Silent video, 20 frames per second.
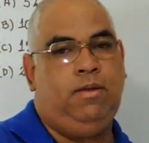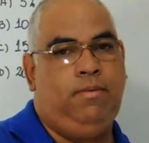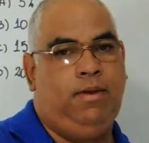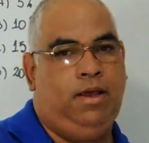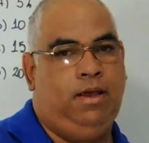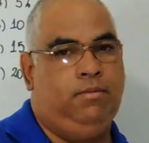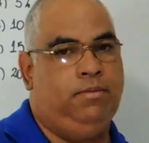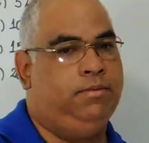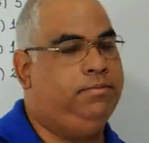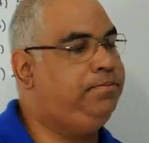no
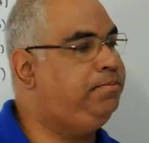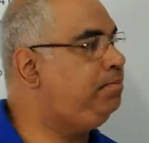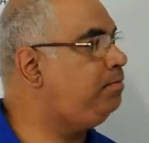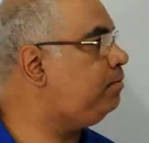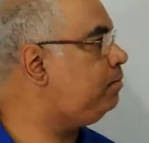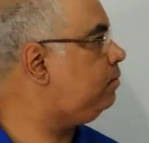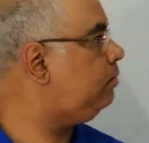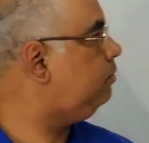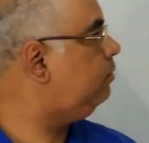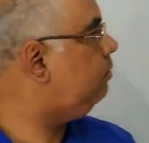problema.
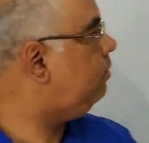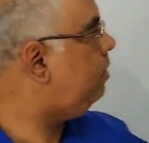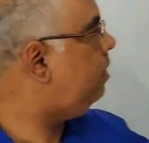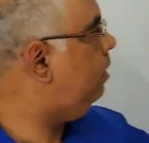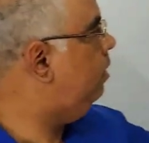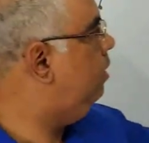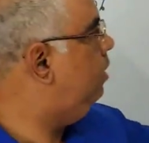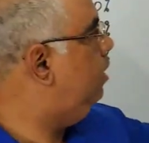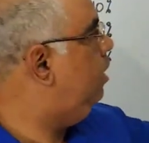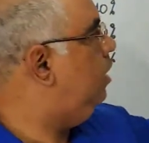
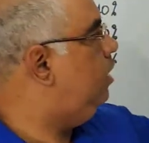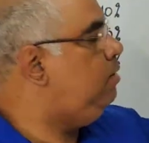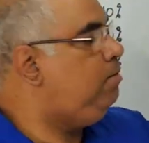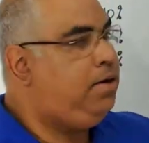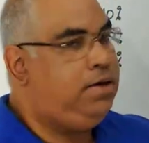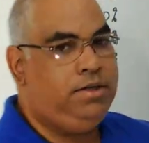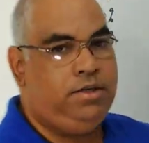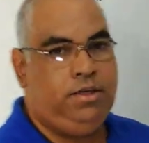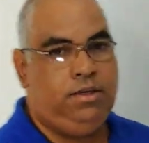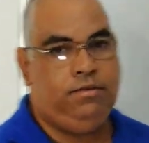
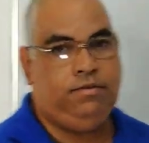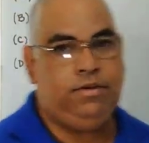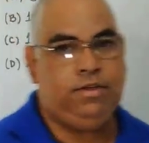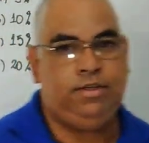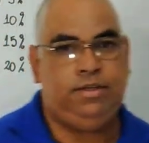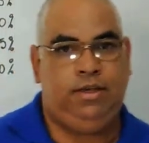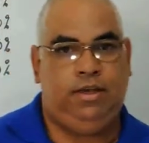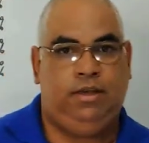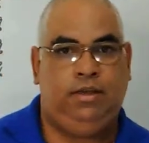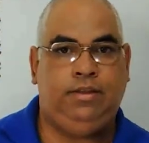Imagine
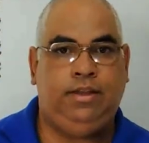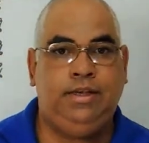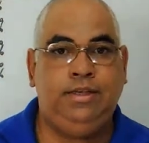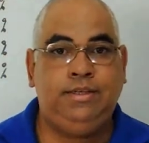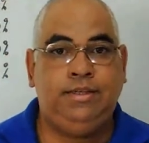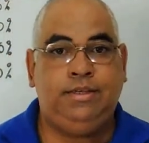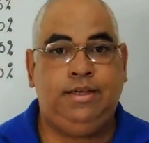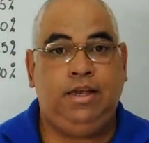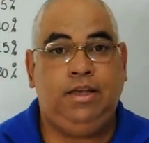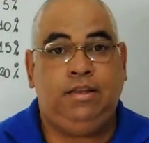você,
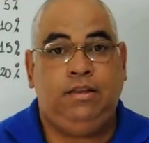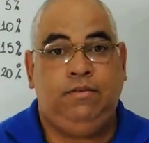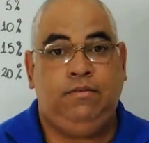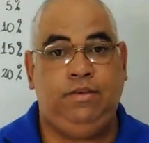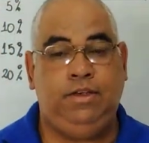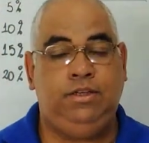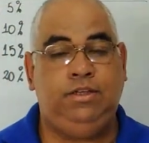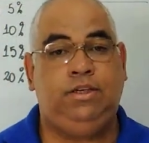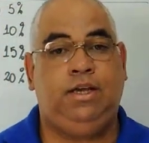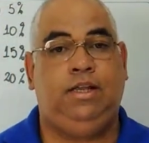tem
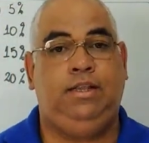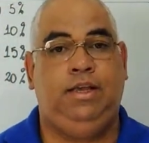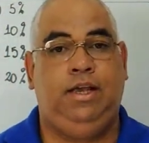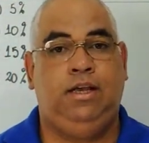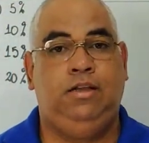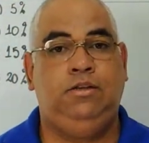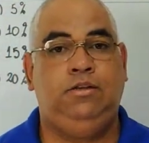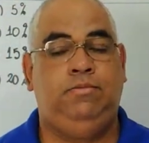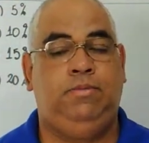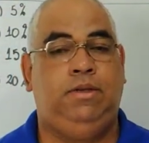120
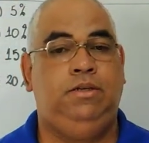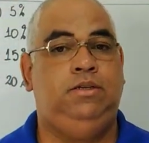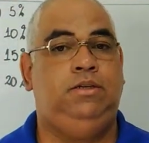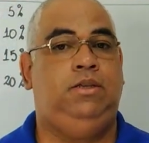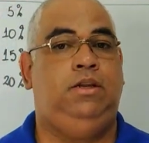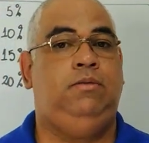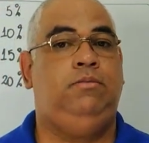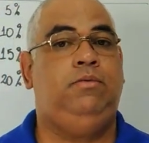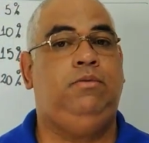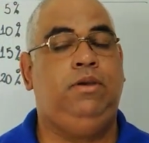cadernos para
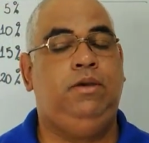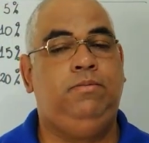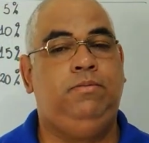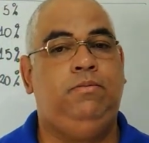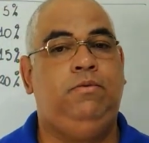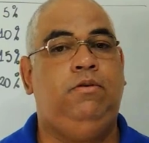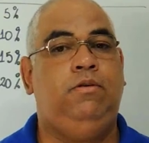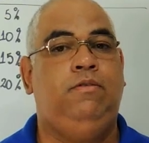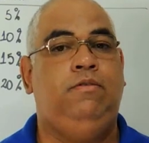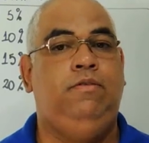distribuir
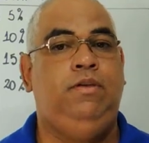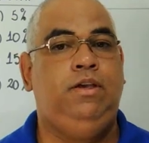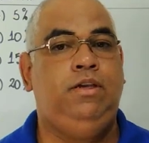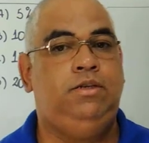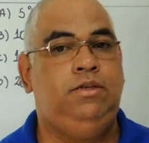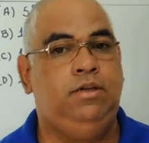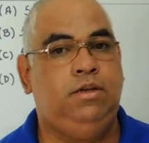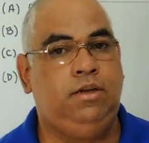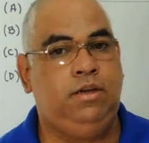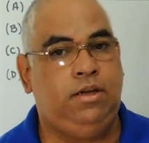por
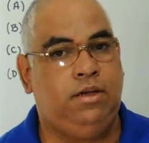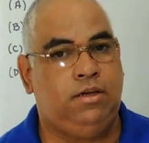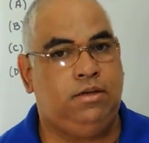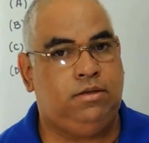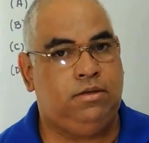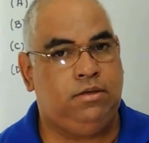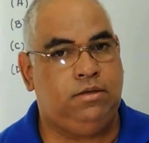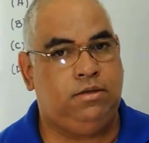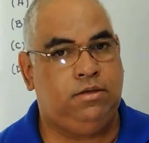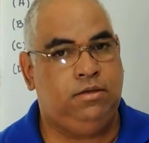20
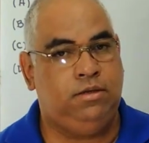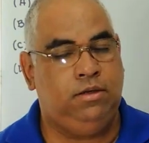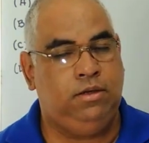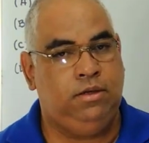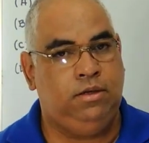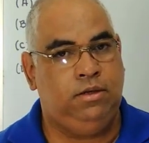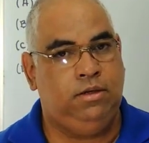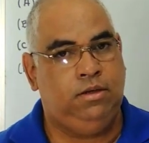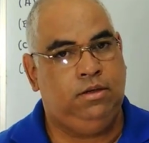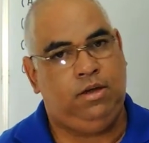crianças.
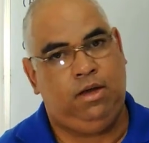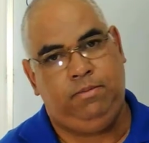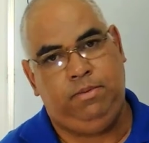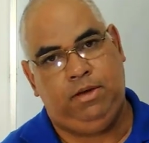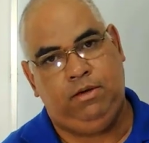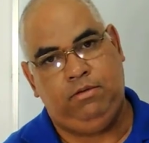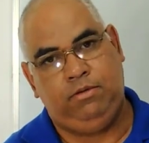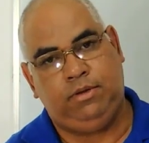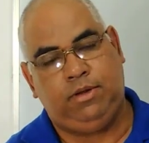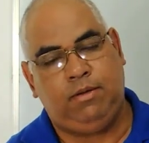A
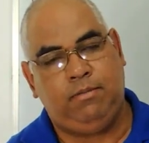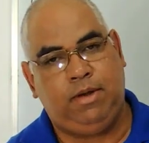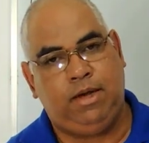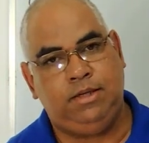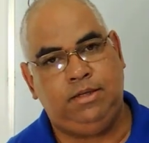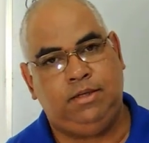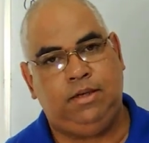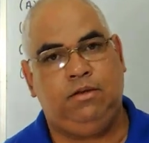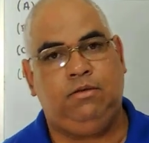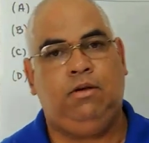pergunta
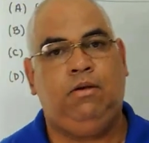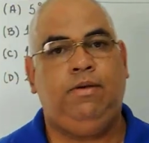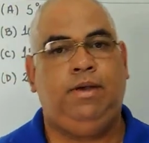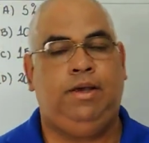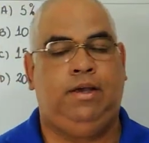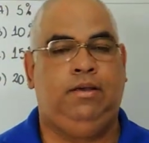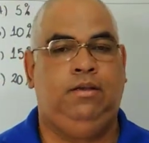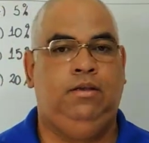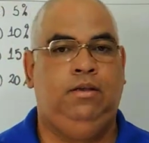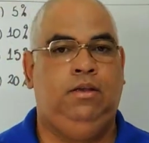básica qual
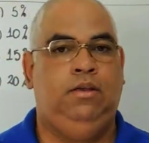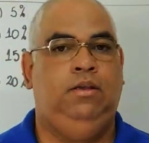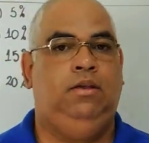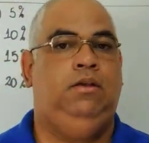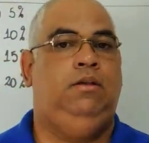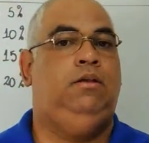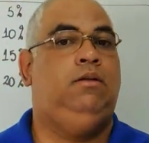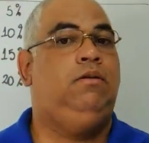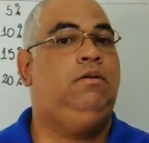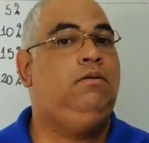é?
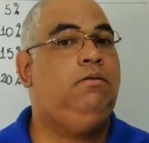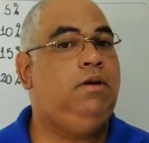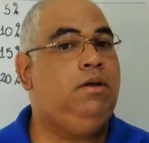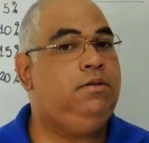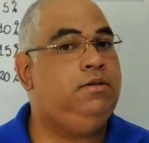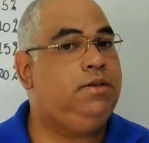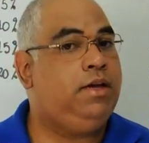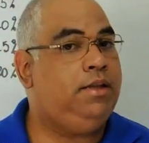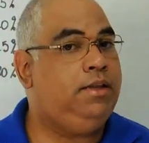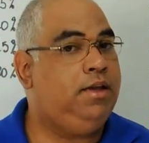
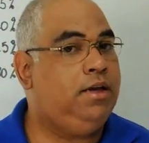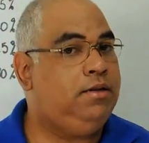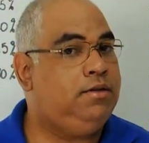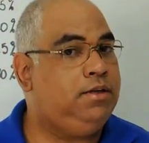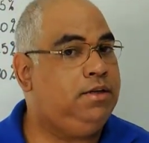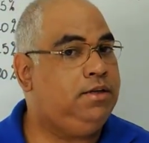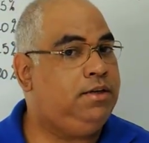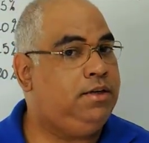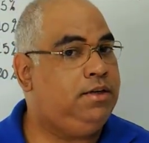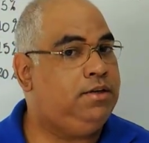Quantos
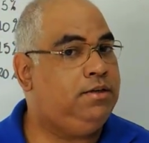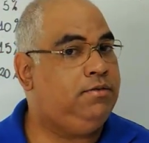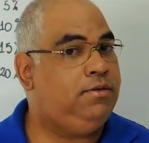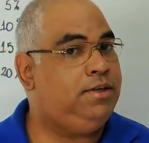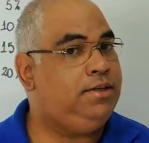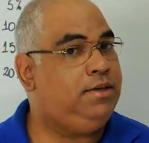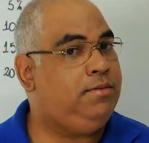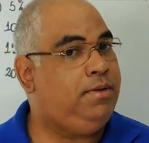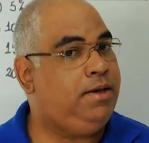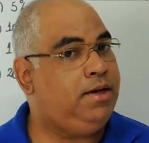cadernos as crianças vão
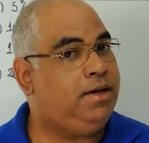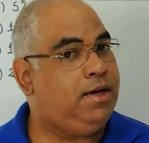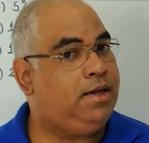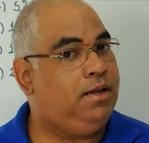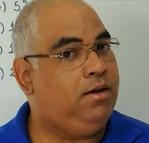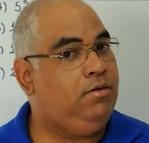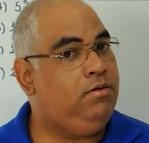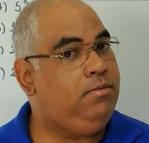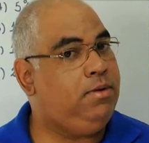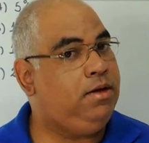receber?
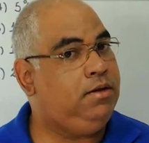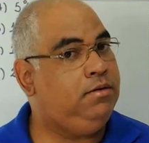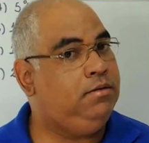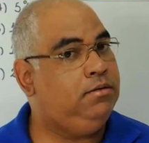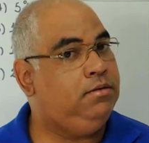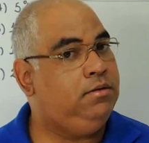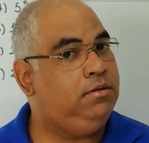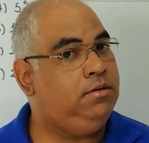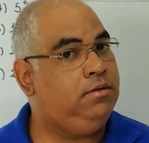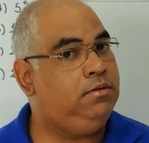Cada uma?
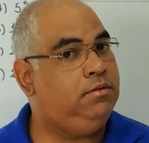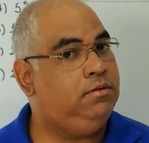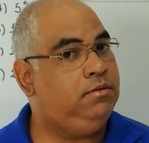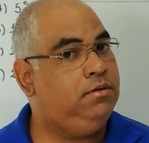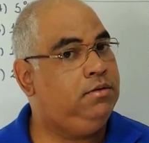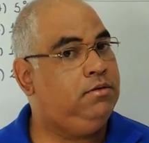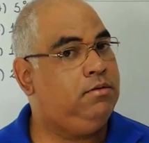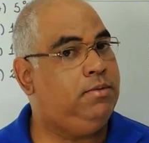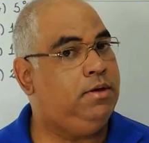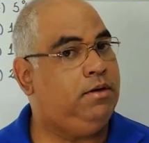Hum,
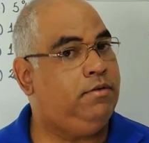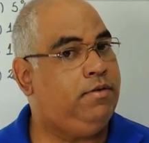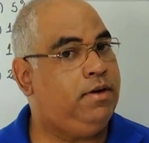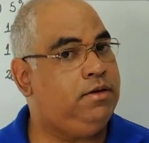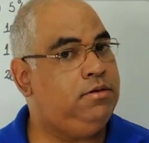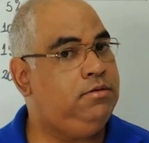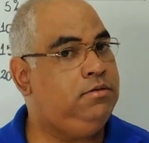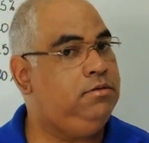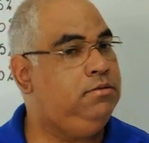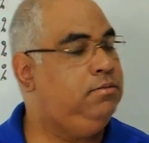hum, como é que eu
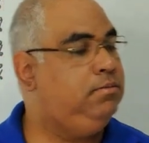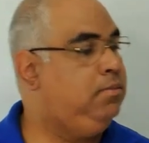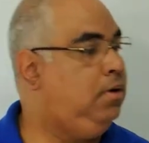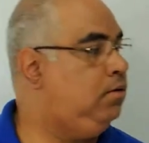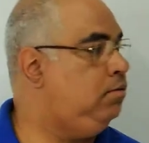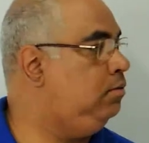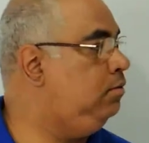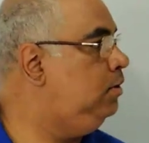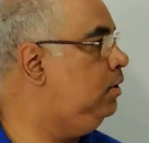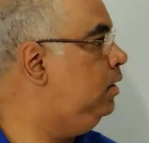faço?
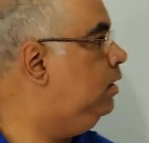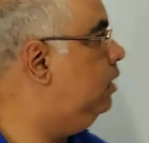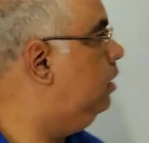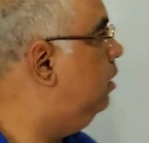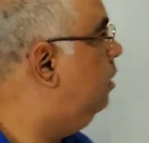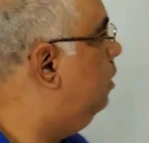Bom,